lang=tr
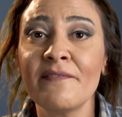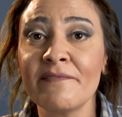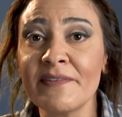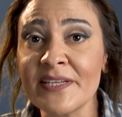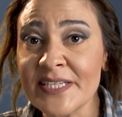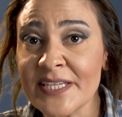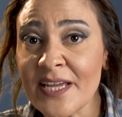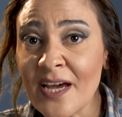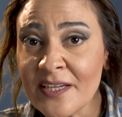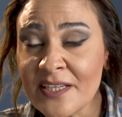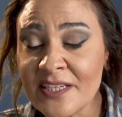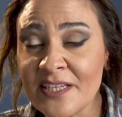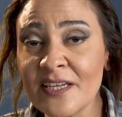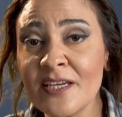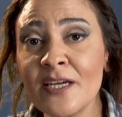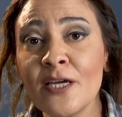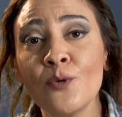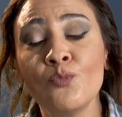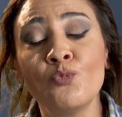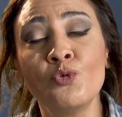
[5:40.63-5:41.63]
ve
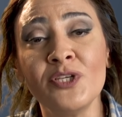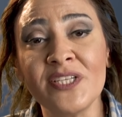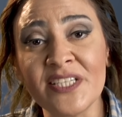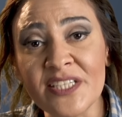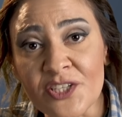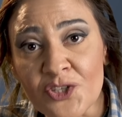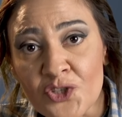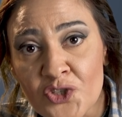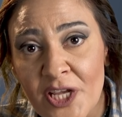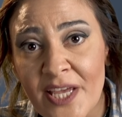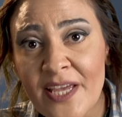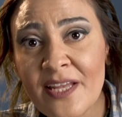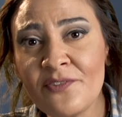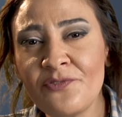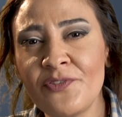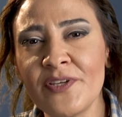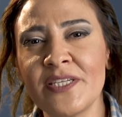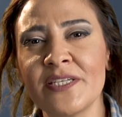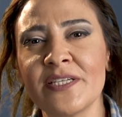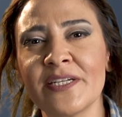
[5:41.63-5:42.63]
sanki bu ikinci el
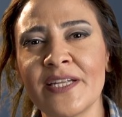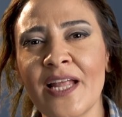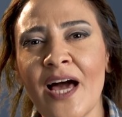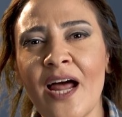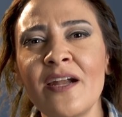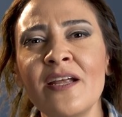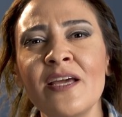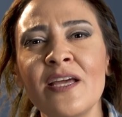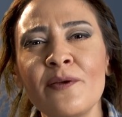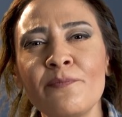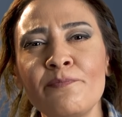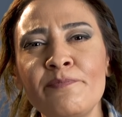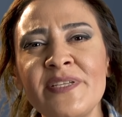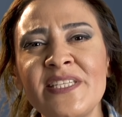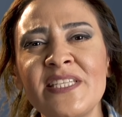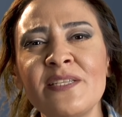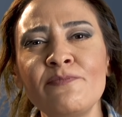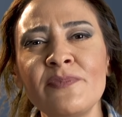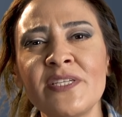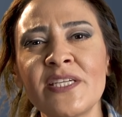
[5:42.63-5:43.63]
fikirler
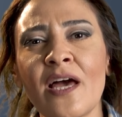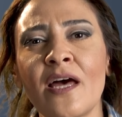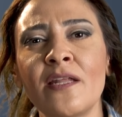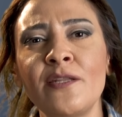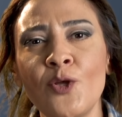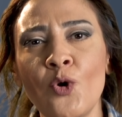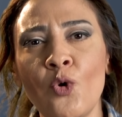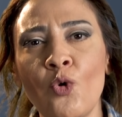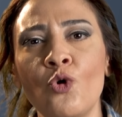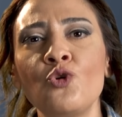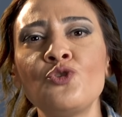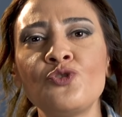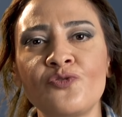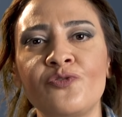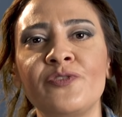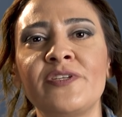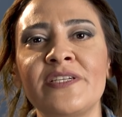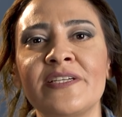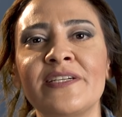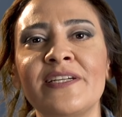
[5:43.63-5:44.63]
bizim kendi öz
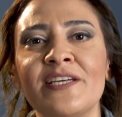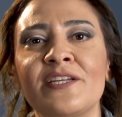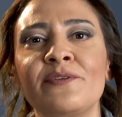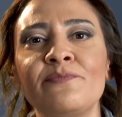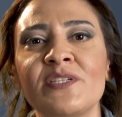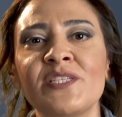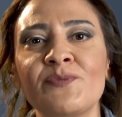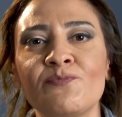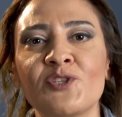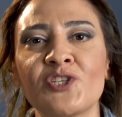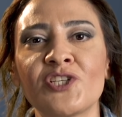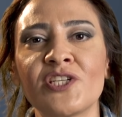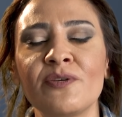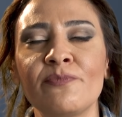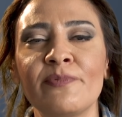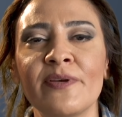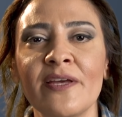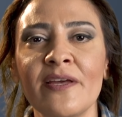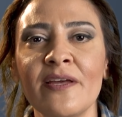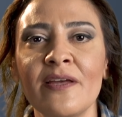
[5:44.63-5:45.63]
fikirlerimizmiş
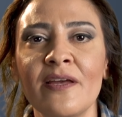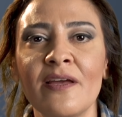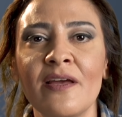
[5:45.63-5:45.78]
gibi